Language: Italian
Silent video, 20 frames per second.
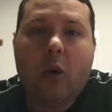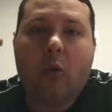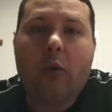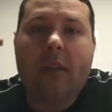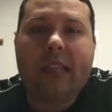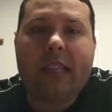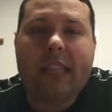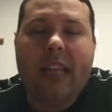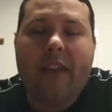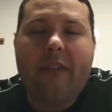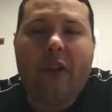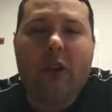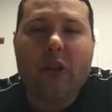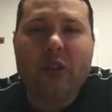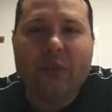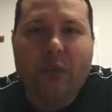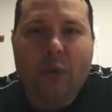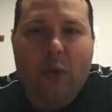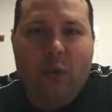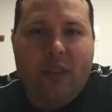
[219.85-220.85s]
Quindi davvero
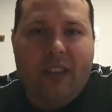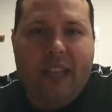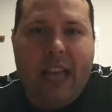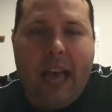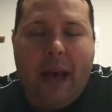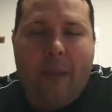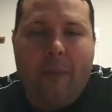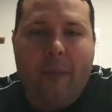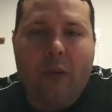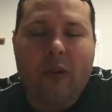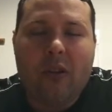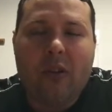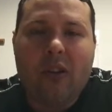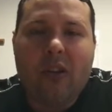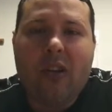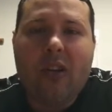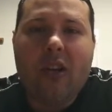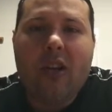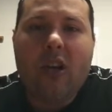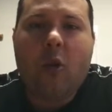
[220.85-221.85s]
sfruttiamo
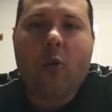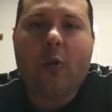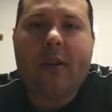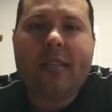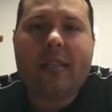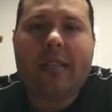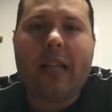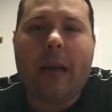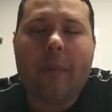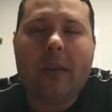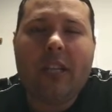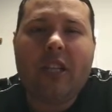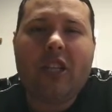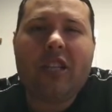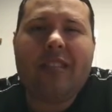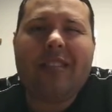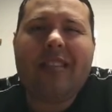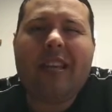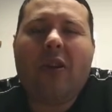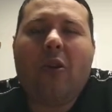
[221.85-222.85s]
questa
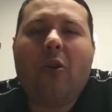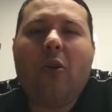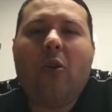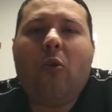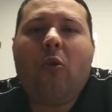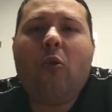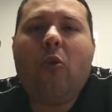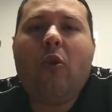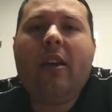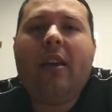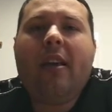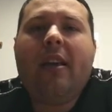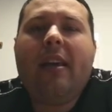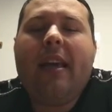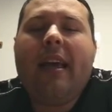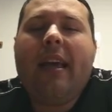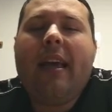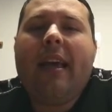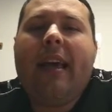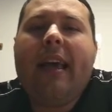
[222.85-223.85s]
amicizia con Lui
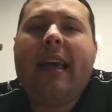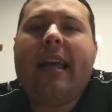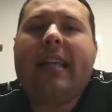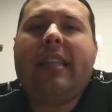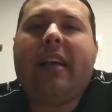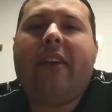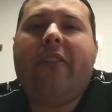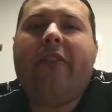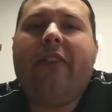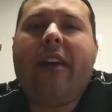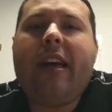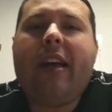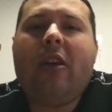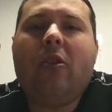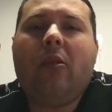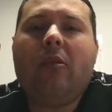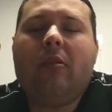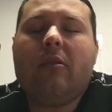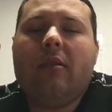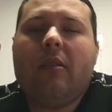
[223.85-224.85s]
e
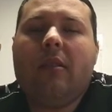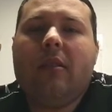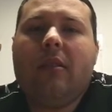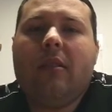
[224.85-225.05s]
davvero